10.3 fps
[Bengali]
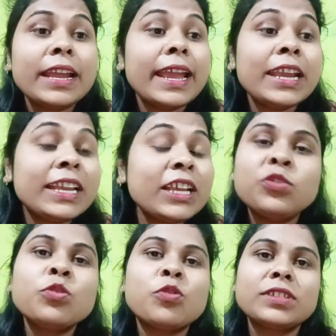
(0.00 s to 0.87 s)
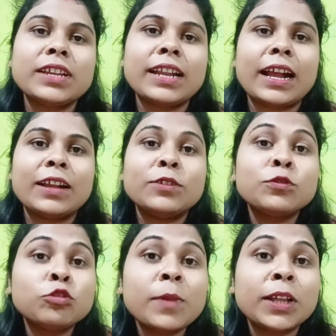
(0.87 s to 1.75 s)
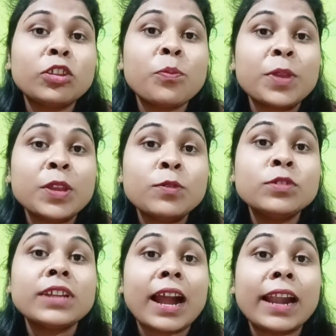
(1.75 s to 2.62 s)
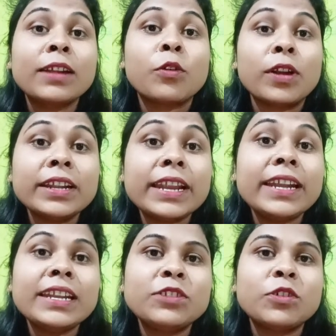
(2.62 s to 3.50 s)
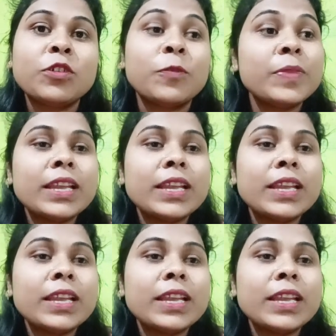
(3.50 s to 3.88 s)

এই কিচ্ছু করছে না শুধুমাত্র ভিউজ আর কন্টেন্টের জন্য